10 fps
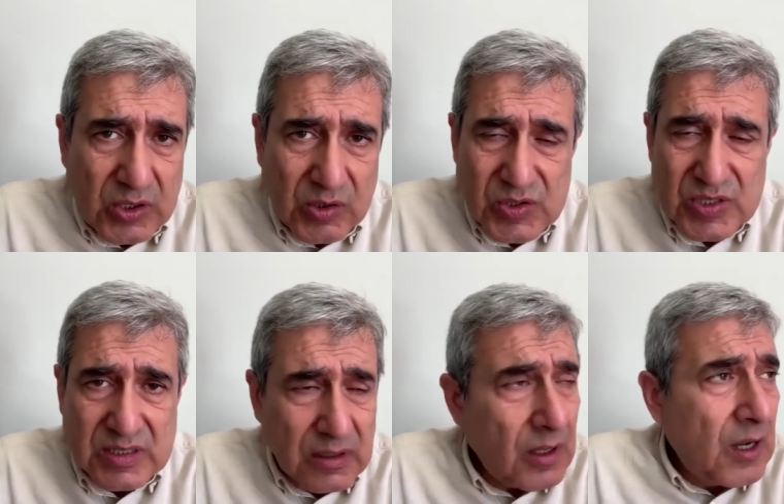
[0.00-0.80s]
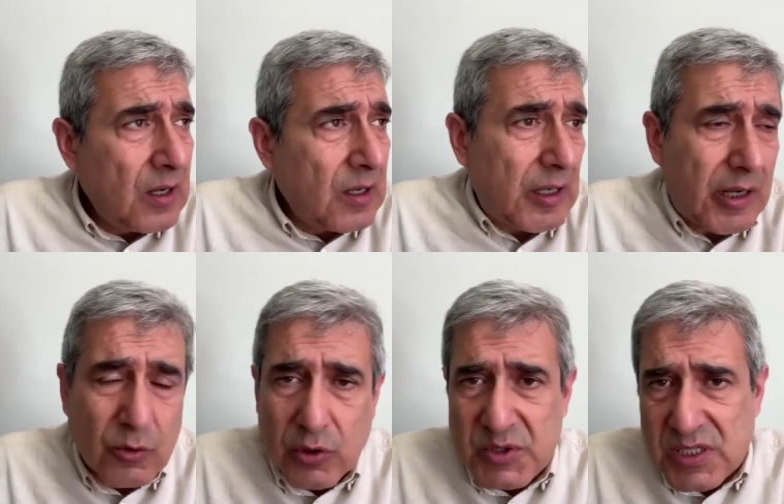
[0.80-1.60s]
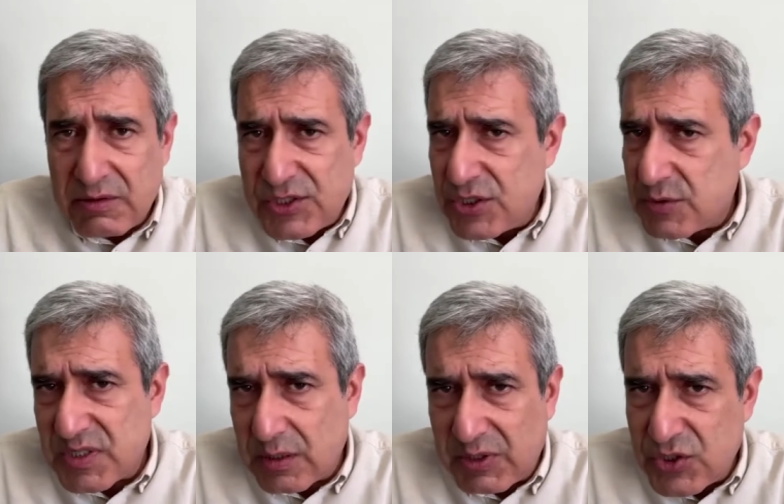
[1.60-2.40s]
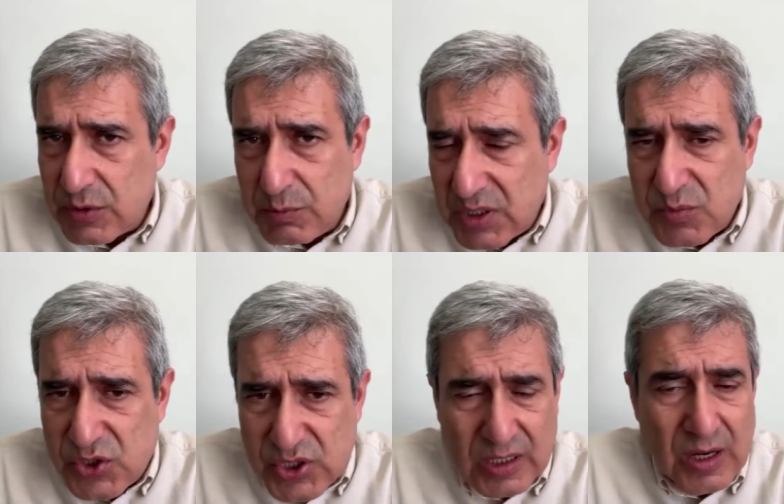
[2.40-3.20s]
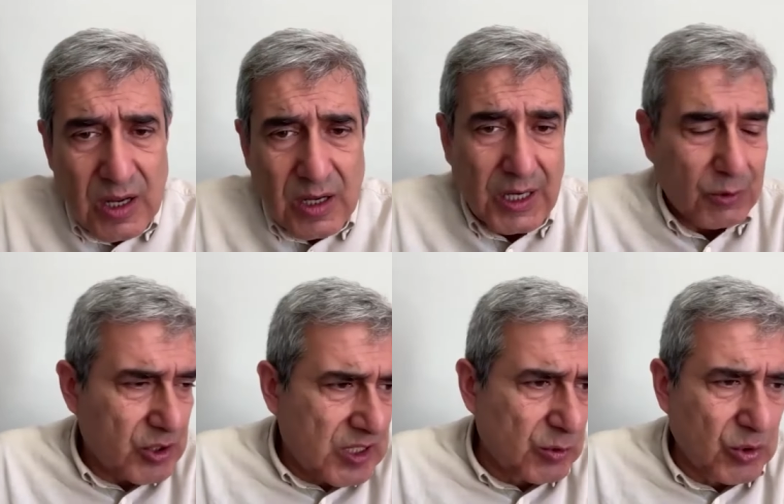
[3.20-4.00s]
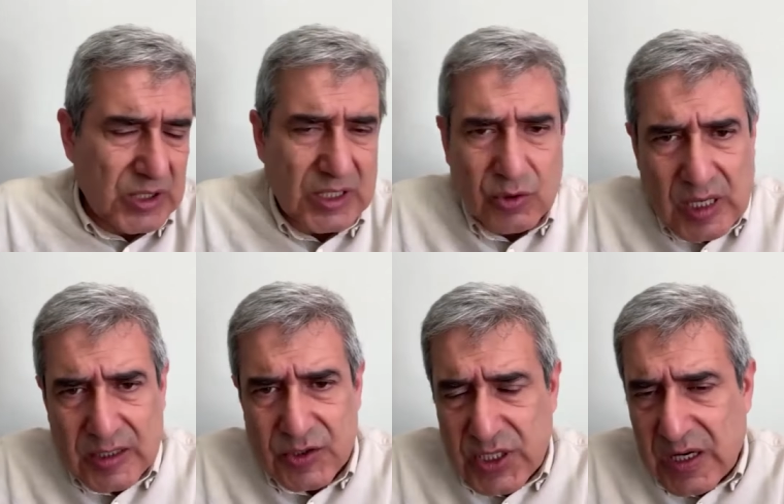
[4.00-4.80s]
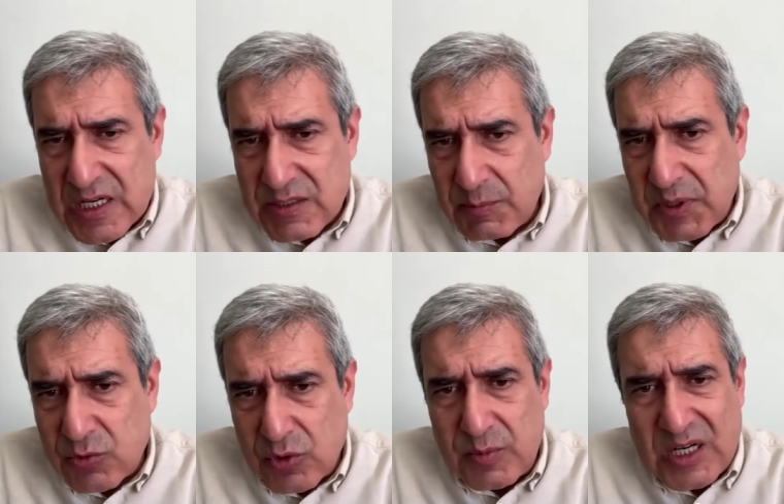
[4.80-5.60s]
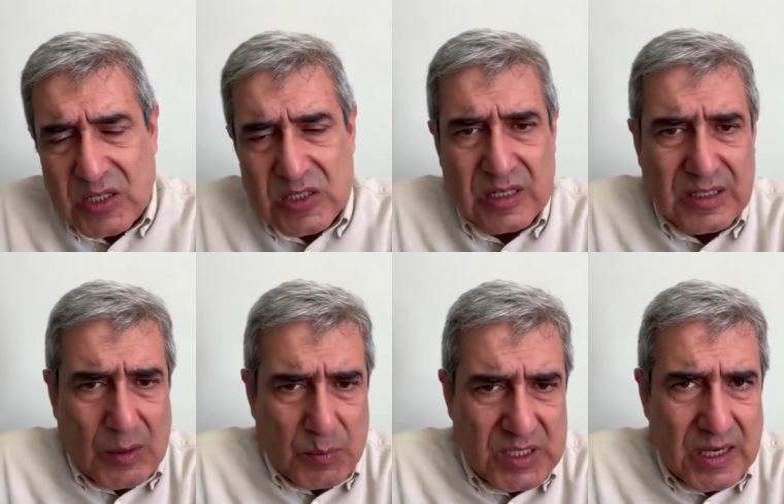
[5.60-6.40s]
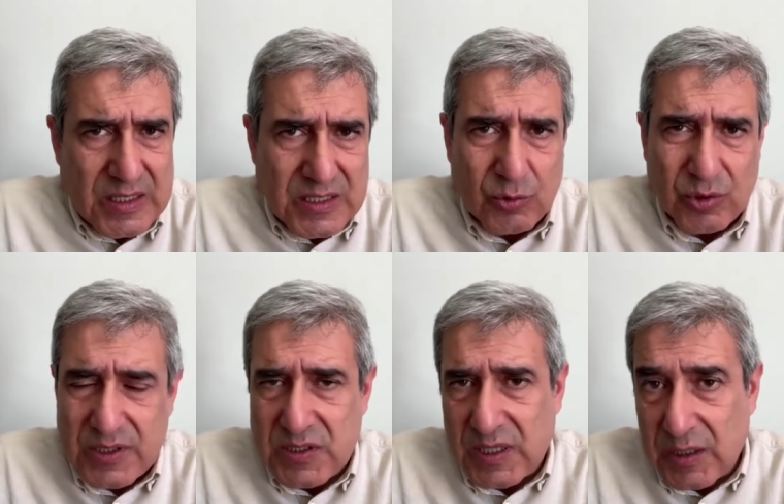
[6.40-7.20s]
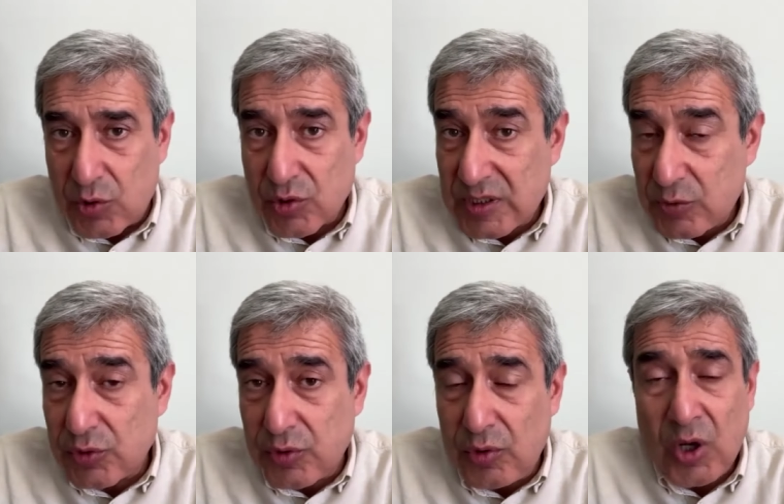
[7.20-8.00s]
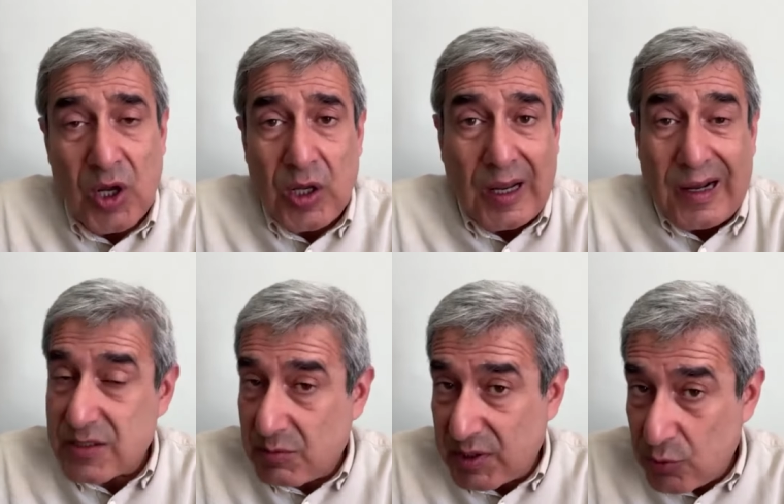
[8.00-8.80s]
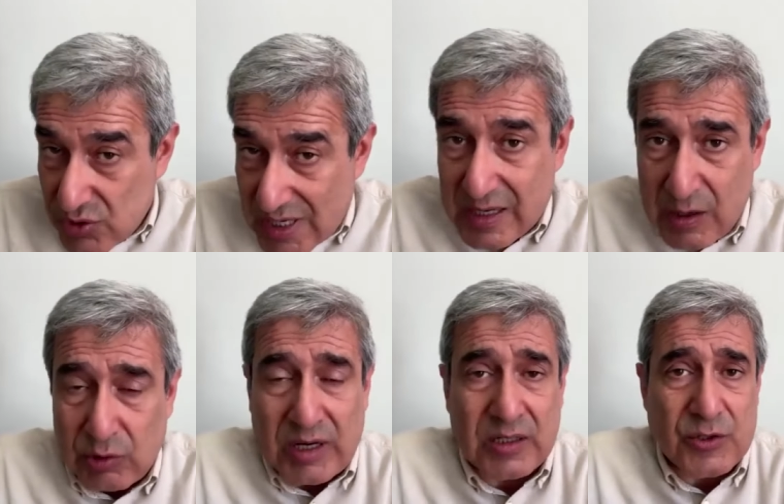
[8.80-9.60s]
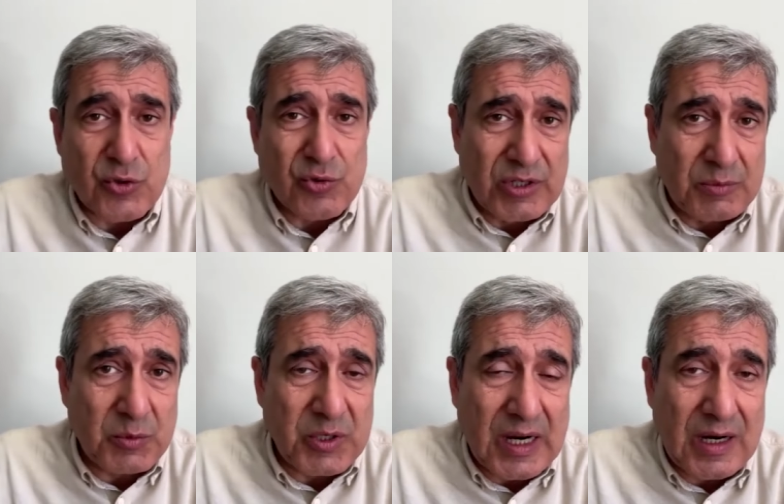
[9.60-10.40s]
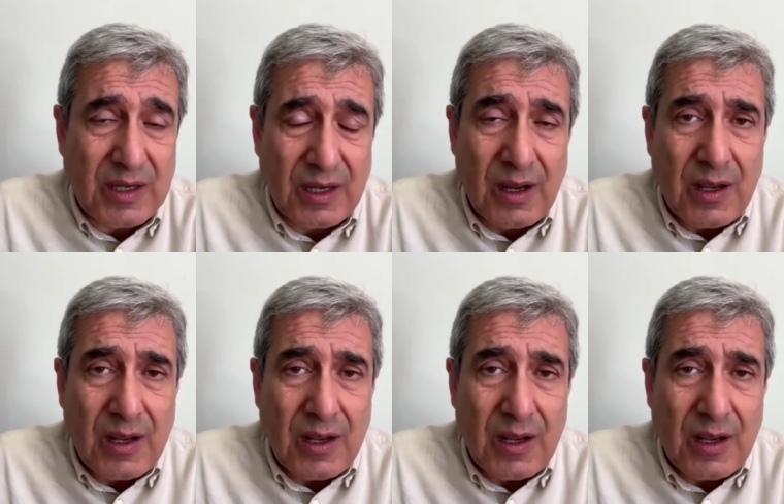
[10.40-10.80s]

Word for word: İkincisi e, ekonomik savaş hiçbir zaman için bitmeyecek. E, Orta Doğu'da dünyanın işte gaz ve petrol merkezlerinden bir tanesi. Dolayısıyla Orta Doğu'nun e, aynı zamanda güzergah olarak da çok önemli bir yerde.